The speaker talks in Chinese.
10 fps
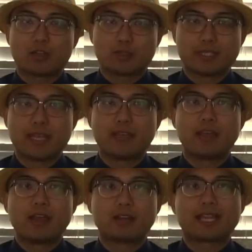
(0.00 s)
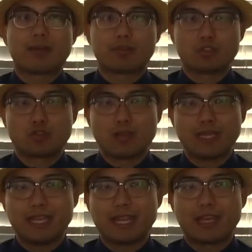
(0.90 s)
首先恒大不是
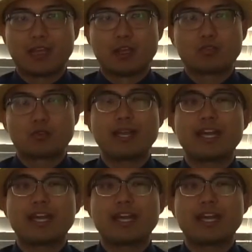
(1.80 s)
专业，虽